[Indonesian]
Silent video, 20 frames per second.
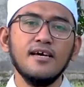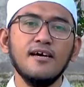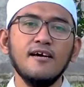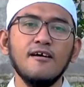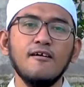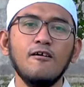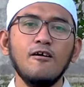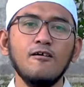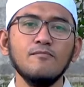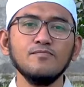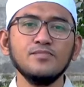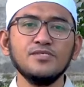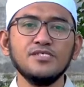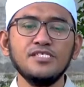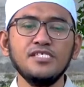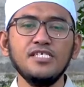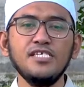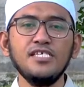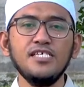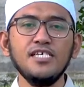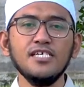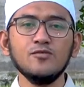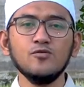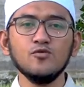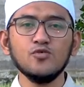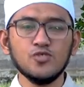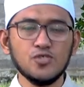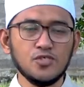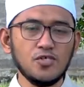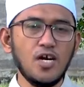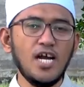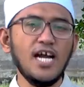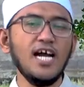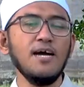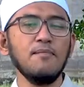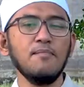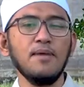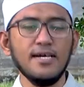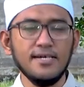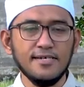khamsiyatus
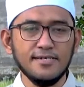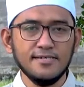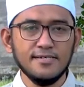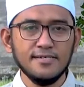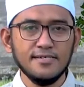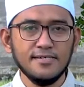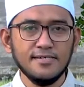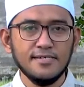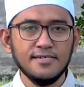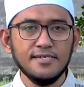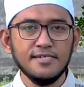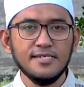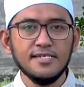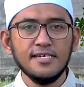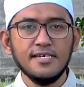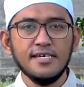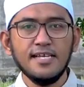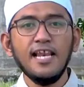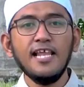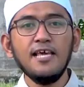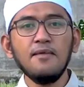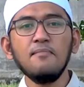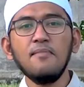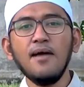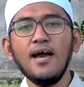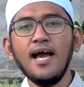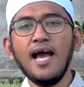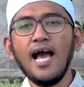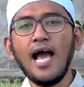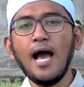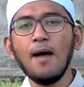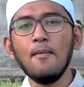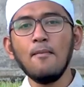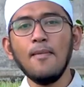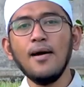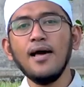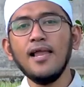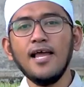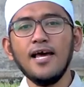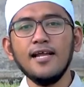sahabah. Lima
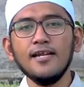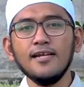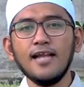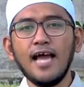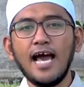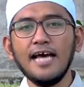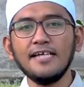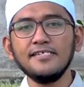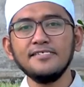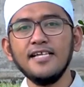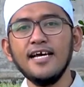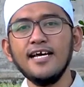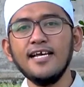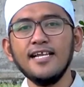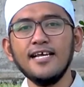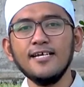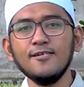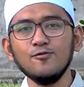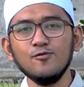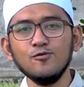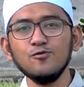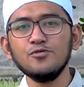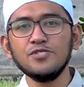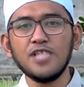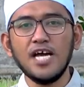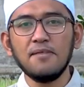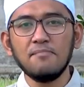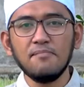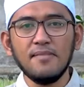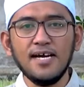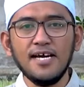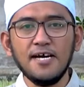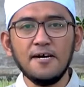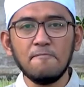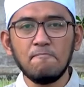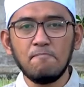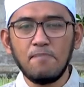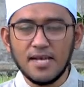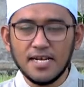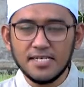amalan andalan
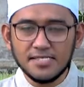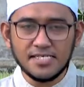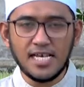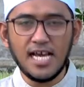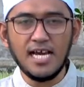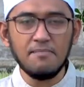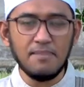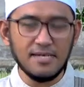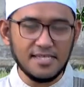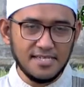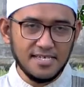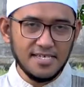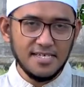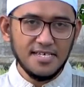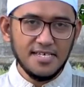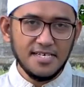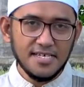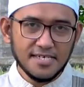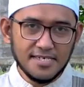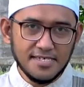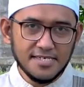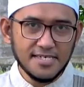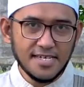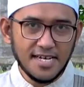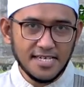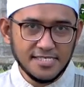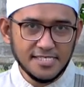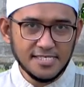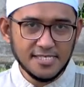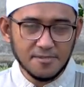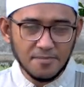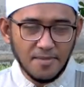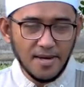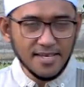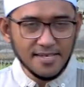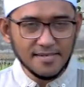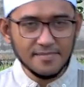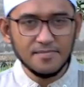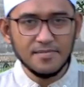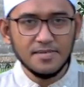utama para sahabat, generasi
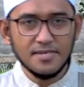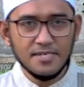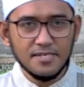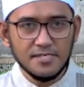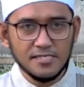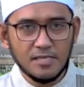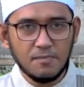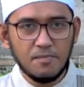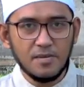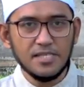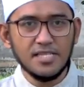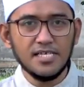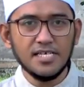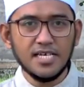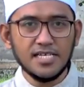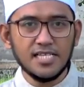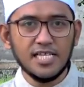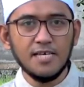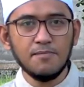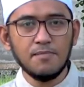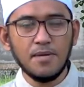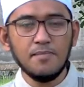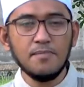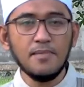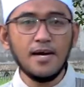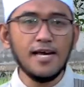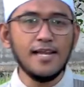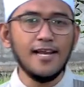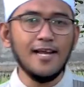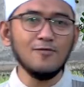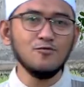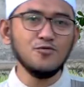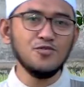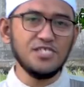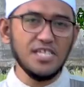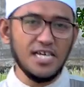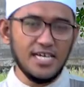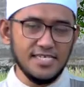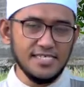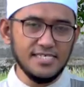terbaik. Seperti kata Imam
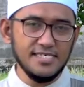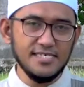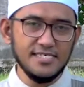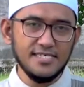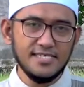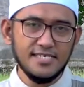Al-Auza'i.